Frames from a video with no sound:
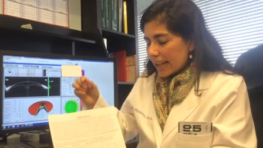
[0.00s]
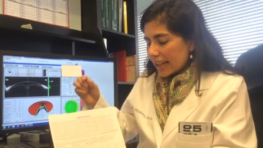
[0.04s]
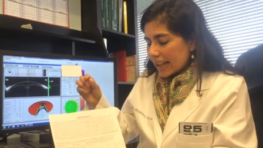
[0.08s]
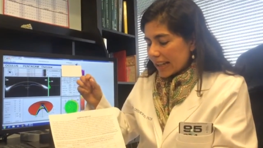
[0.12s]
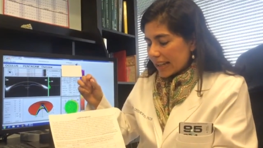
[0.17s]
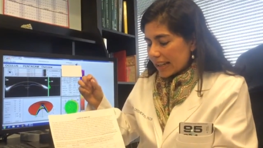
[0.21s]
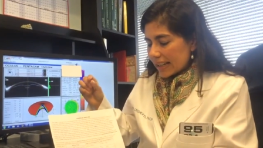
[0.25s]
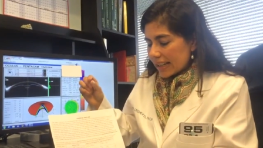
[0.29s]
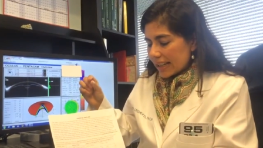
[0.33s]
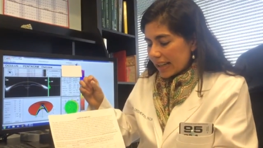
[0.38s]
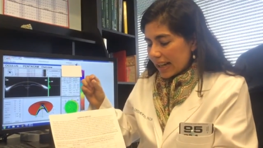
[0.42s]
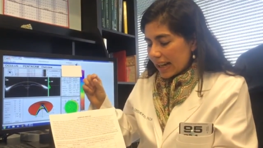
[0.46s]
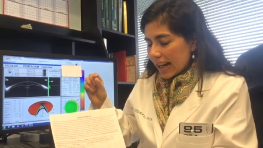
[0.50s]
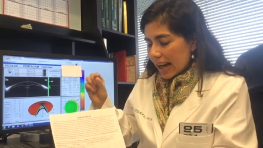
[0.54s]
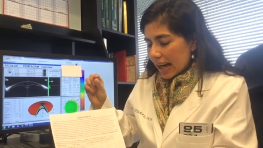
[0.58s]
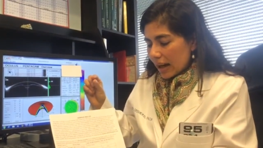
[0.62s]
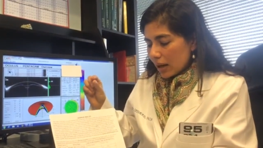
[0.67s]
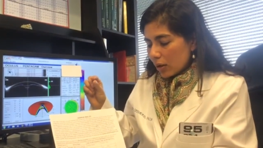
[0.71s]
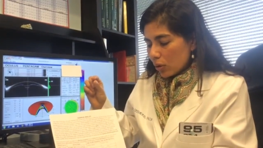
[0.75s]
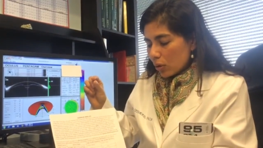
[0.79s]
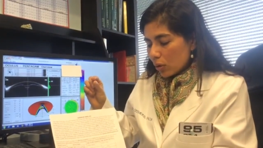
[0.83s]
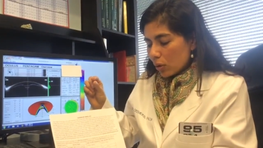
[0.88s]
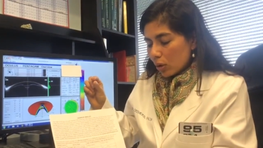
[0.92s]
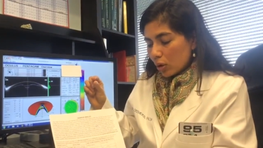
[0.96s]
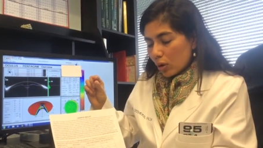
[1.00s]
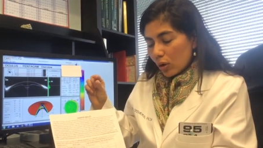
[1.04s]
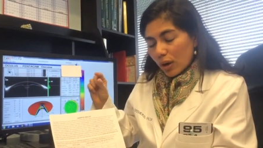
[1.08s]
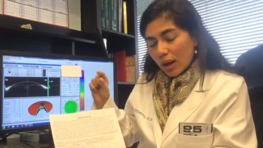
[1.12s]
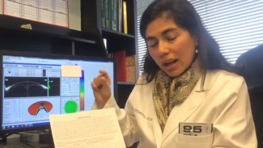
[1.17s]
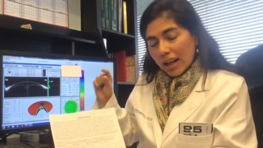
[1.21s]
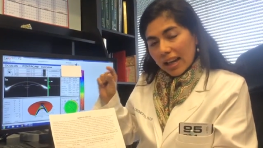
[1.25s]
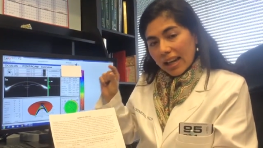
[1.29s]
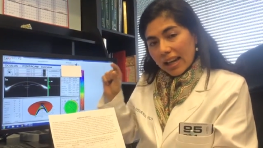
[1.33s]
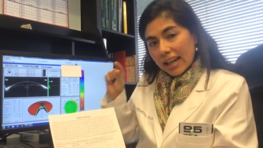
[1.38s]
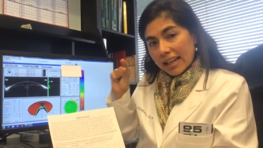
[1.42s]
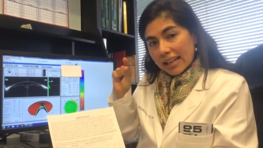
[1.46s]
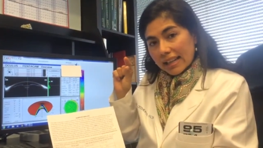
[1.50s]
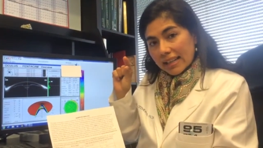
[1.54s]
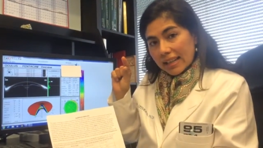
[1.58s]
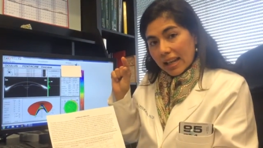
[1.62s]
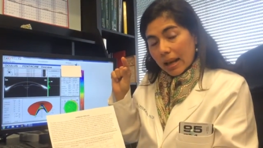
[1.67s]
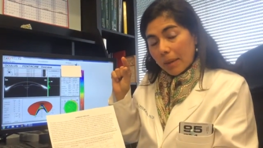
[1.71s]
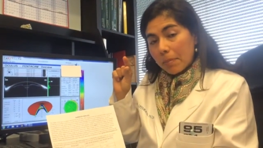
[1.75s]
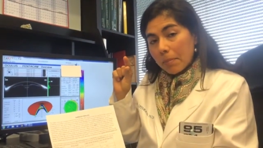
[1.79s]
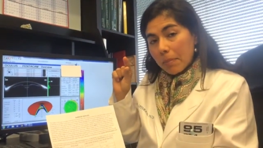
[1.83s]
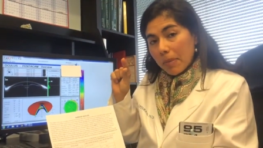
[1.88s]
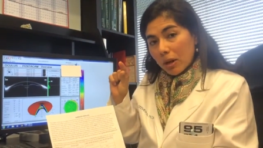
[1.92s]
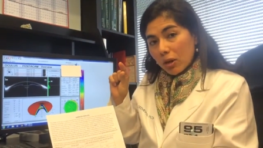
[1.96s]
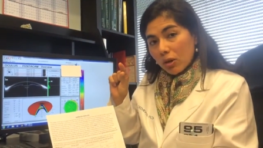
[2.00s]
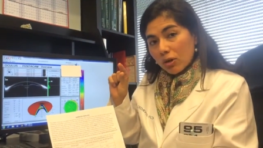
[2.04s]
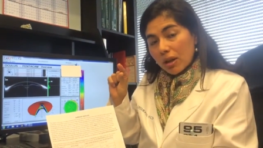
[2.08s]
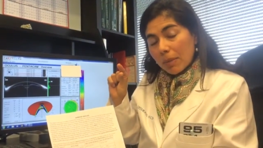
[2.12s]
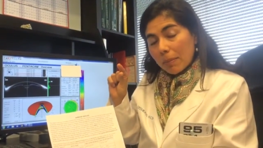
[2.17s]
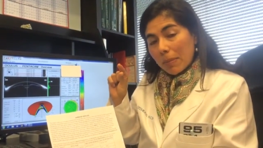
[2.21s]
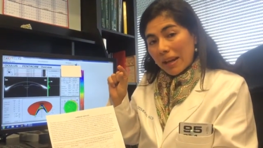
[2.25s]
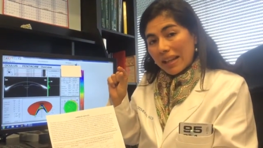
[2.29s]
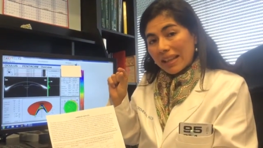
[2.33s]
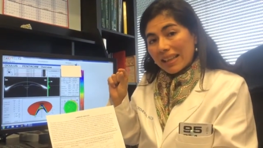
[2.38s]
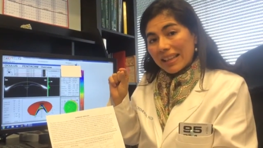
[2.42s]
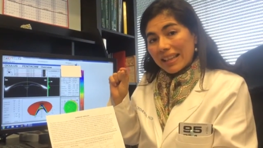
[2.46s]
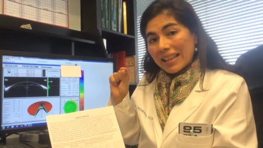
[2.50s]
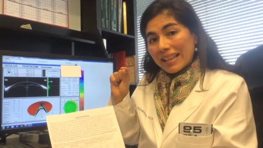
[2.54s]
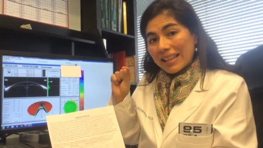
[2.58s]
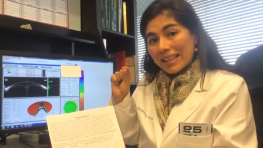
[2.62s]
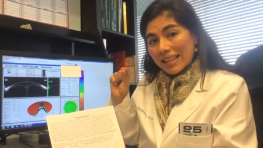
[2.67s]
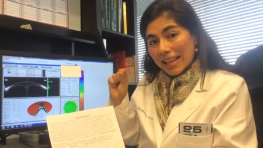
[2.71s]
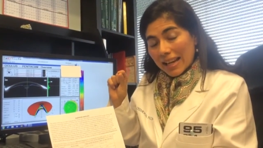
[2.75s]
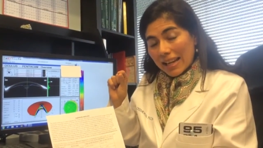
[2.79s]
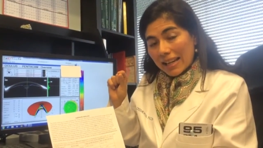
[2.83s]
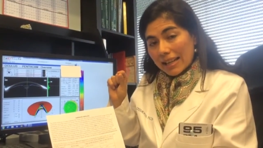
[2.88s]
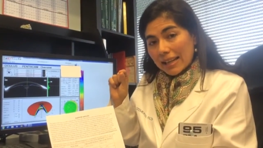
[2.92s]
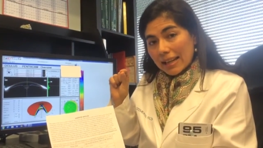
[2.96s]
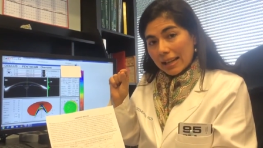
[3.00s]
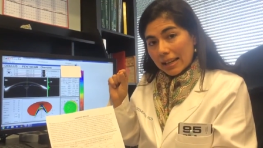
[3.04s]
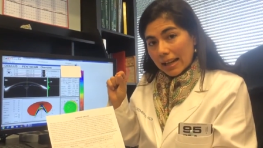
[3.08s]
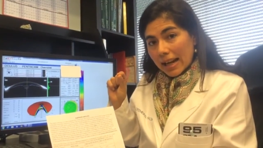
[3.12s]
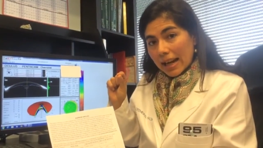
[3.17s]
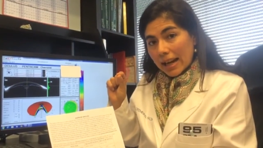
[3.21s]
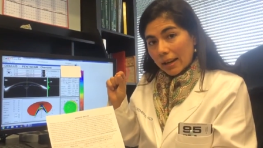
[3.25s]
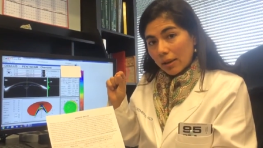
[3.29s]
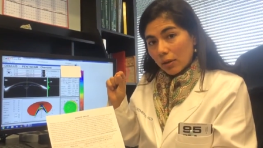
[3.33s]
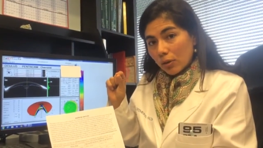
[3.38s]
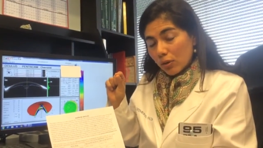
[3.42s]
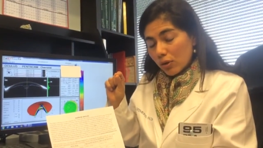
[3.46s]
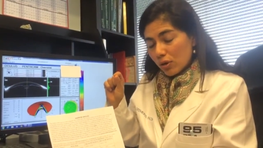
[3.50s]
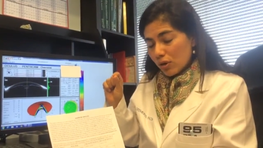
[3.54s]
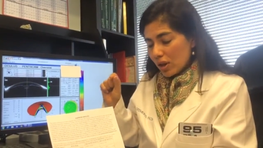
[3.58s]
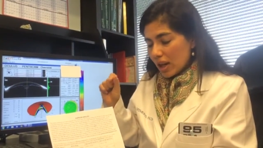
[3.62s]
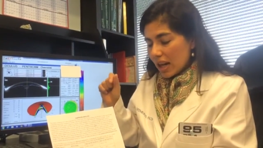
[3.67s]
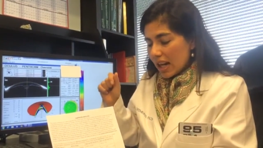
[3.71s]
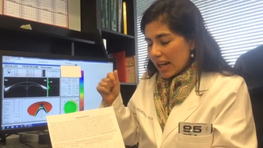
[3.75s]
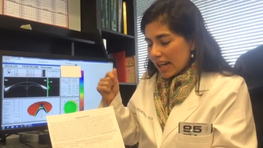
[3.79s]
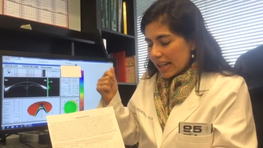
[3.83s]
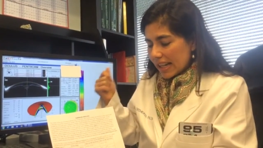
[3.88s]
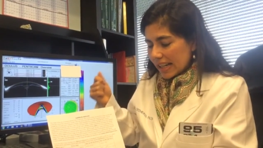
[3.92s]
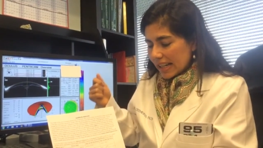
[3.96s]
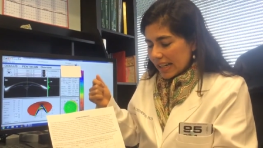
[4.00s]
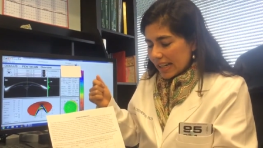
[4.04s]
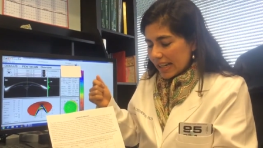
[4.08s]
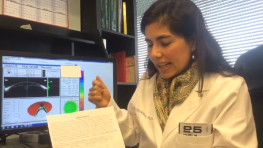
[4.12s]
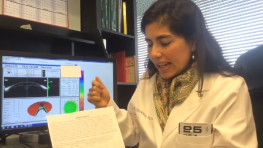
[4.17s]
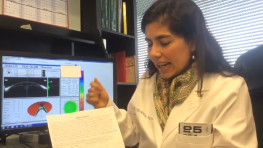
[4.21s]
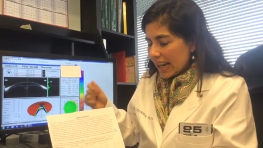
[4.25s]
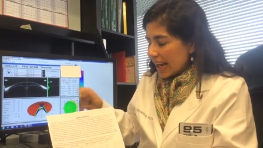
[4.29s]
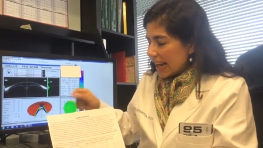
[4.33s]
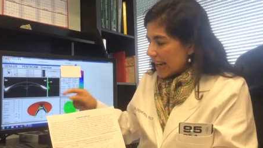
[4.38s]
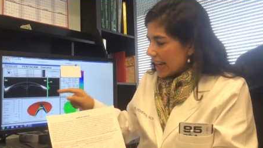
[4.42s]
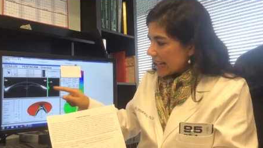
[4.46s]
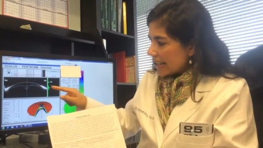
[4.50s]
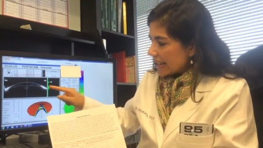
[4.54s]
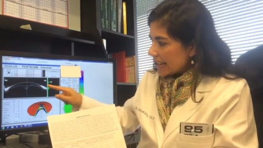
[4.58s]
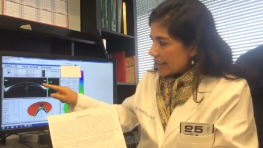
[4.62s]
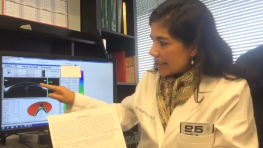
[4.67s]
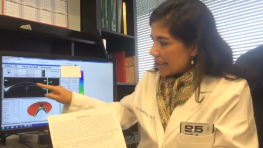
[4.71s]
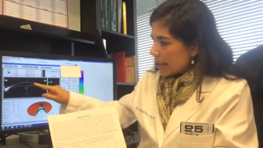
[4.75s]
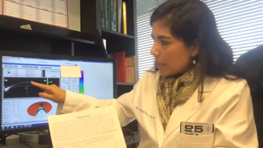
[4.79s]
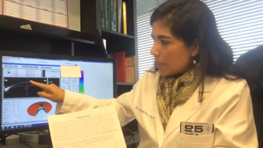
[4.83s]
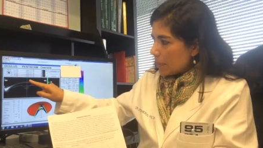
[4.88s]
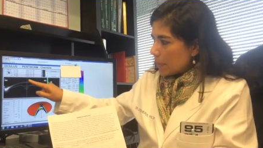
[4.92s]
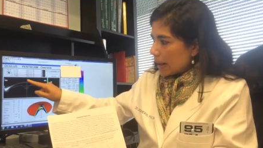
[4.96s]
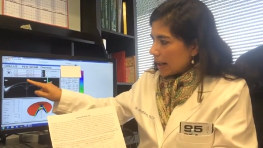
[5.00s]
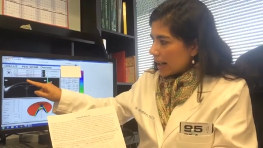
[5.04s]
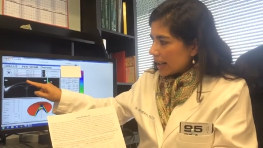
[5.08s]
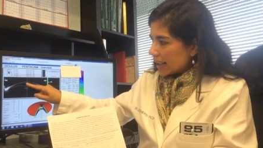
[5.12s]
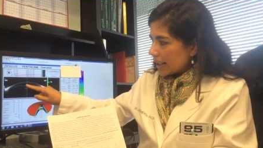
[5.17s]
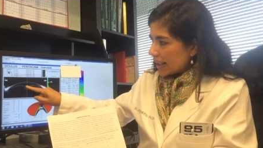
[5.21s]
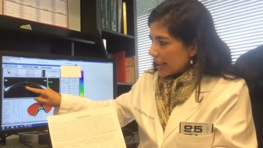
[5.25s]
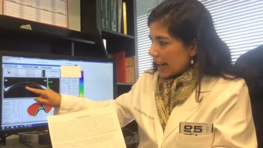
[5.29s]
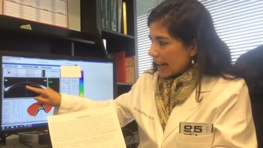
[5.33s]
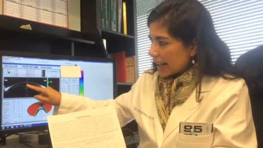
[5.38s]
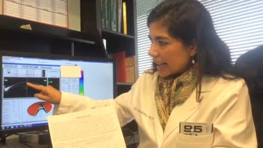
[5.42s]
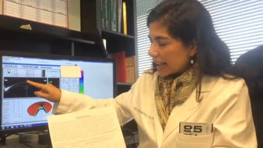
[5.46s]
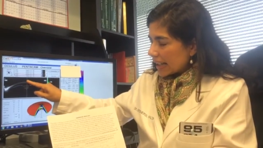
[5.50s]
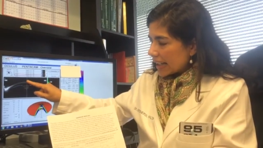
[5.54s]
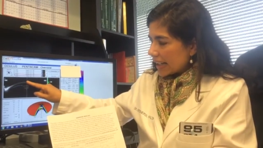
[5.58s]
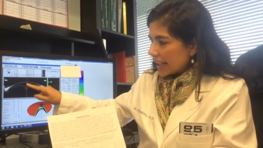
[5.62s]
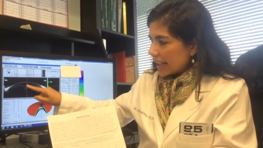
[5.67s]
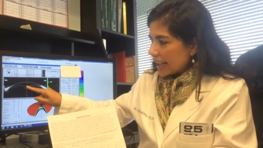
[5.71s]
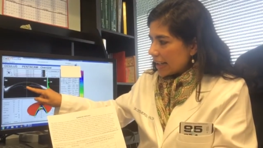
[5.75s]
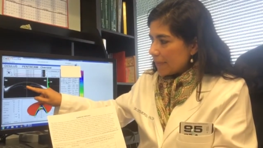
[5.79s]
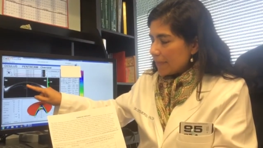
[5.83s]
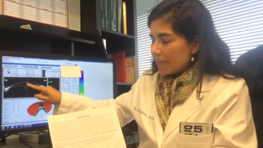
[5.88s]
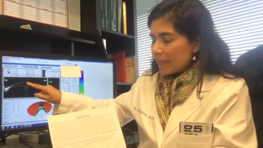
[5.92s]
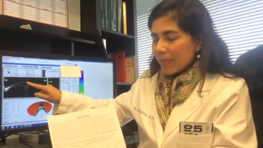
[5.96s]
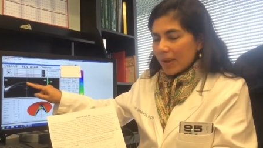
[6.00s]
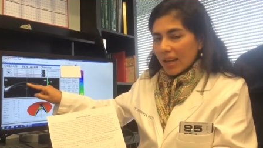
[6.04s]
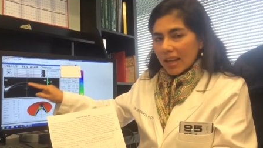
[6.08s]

que si el ángulo está menos de 26 grados y este parte aquí,